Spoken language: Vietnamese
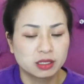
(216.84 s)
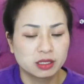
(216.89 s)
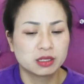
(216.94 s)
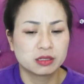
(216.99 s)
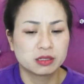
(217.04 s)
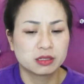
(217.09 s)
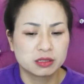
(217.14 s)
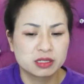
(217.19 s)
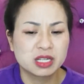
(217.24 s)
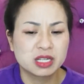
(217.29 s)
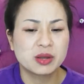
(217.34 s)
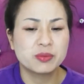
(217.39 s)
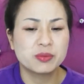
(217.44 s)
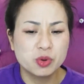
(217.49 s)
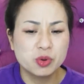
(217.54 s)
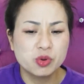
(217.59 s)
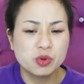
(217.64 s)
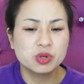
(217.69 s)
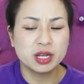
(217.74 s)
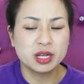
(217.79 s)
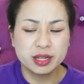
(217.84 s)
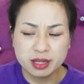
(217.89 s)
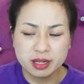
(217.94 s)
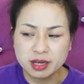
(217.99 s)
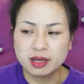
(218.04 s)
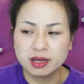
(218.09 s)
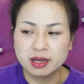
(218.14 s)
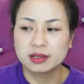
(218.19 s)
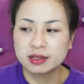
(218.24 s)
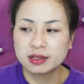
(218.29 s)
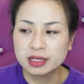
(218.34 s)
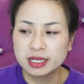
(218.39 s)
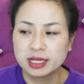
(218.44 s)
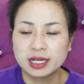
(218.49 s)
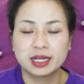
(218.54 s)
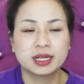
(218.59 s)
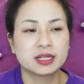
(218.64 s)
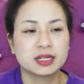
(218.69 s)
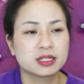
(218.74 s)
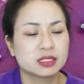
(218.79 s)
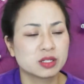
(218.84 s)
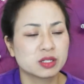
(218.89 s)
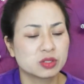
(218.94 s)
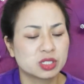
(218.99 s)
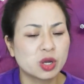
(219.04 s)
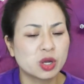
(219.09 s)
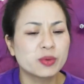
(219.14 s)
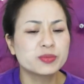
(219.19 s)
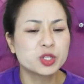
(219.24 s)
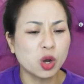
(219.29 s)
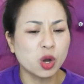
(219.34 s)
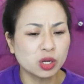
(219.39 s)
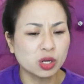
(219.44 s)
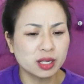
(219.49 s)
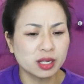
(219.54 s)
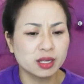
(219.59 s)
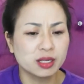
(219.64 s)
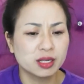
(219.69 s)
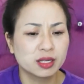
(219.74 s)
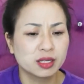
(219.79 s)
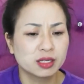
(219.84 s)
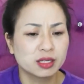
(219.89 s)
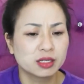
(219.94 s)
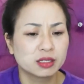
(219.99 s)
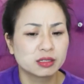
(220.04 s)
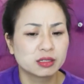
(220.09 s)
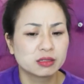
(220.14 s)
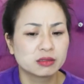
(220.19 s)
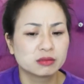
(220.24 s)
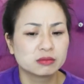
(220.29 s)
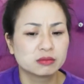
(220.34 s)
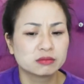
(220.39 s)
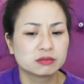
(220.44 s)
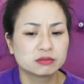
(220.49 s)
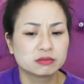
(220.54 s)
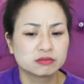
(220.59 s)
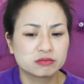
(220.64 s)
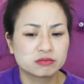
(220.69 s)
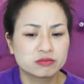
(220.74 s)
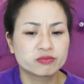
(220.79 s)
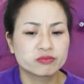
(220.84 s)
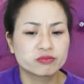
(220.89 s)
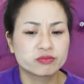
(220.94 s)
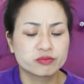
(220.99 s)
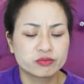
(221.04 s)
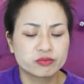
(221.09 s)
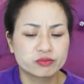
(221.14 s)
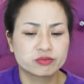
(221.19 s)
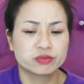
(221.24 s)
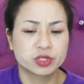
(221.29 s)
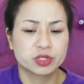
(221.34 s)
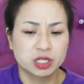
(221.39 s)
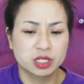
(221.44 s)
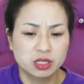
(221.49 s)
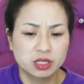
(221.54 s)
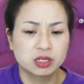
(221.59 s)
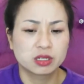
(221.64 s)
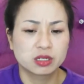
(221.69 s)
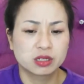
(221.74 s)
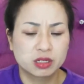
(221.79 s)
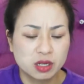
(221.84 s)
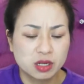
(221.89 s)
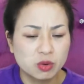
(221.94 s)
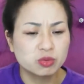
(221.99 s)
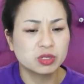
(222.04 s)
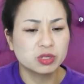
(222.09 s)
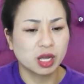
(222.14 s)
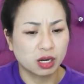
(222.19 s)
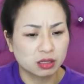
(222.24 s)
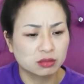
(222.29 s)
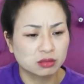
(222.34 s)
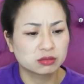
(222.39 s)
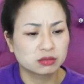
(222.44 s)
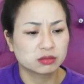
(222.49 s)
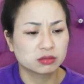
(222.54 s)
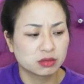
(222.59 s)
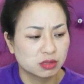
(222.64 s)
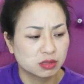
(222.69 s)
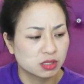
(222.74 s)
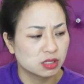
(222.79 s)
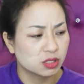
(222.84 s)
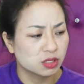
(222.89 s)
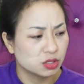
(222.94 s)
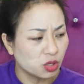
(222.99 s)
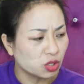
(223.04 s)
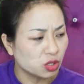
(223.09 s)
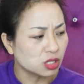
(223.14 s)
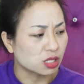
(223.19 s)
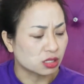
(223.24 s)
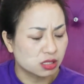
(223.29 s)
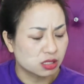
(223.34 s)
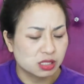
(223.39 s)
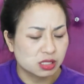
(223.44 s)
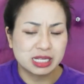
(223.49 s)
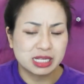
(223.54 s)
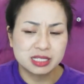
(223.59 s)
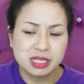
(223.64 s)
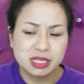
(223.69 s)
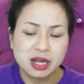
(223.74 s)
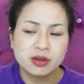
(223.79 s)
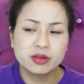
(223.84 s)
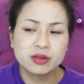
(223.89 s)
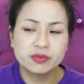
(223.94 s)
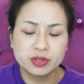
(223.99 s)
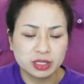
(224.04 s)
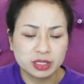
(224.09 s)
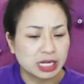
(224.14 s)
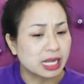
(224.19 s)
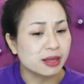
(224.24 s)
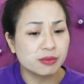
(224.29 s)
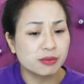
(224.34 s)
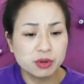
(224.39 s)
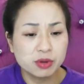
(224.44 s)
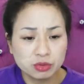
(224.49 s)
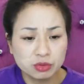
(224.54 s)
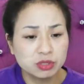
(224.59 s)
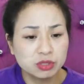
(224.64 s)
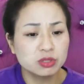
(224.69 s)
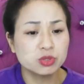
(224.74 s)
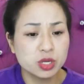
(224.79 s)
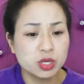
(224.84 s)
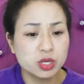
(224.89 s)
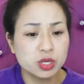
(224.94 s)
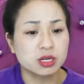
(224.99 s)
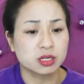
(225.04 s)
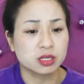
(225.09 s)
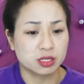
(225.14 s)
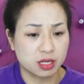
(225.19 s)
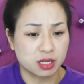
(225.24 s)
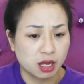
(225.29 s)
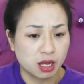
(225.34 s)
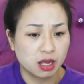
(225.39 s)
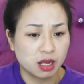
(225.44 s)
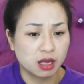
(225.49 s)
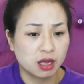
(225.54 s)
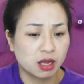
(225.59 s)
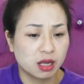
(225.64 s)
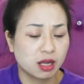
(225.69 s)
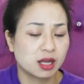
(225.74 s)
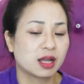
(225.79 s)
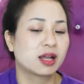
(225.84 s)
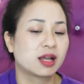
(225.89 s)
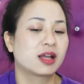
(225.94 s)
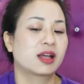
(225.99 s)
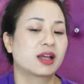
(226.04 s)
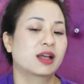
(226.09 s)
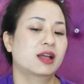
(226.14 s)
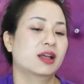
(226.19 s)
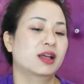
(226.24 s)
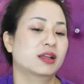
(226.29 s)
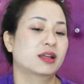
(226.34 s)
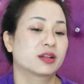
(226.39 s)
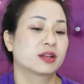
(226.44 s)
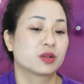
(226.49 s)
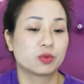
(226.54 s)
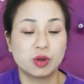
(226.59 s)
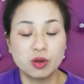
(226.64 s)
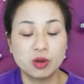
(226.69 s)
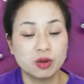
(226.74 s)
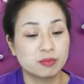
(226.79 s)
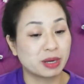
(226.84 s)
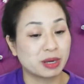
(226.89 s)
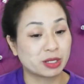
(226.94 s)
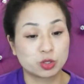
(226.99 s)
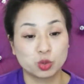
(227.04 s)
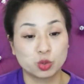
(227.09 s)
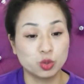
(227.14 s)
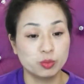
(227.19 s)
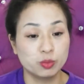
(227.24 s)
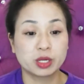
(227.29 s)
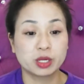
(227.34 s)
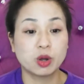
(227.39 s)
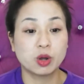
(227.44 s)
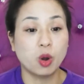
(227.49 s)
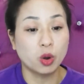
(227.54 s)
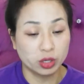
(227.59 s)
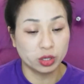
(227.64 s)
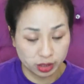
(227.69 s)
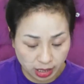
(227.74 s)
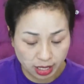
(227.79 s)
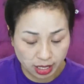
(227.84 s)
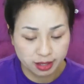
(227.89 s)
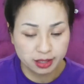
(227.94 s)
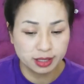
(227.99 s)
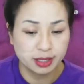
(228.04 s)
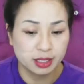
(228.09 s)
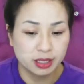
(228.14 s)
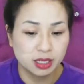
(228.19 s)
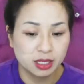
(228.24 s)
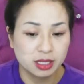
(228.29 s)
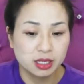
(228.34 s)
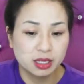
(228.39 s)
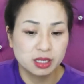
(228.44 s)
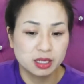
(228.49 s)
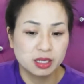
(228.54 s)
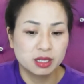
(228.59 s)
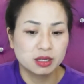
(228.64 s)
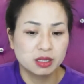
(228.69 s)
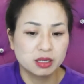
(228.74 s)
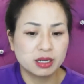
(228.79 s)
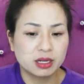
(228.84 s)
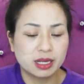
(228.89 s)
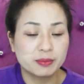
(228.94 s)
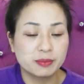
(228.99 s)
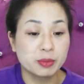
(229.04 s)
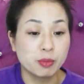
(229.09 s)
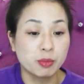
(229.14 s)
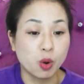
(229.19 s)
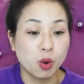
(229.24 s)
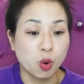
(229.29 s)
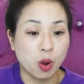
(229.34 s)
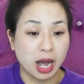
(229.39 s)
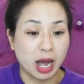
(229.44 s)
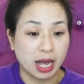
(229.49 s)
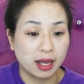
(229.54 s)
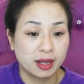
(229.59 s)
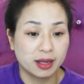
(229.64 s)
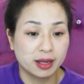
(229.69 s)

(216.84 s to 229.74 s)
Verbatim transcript: Sao ngu thế nhỉ? Sao em rốt đấy? Công nhận rốt rồi. Tại sao cái việc này em không tư duy được nhỉ? Đúng không? Mặc dù mình khôn rồi đấy. Đó là em đi bù à?